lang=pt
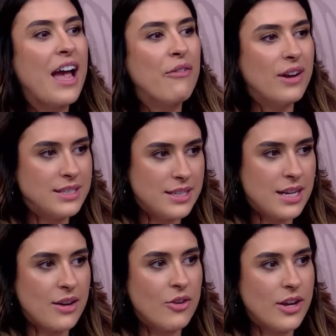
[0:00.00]
Aí eu falei,
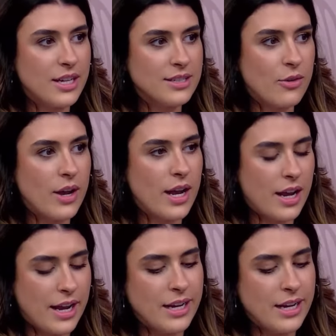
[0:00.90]
vocês cagou nessa cueca?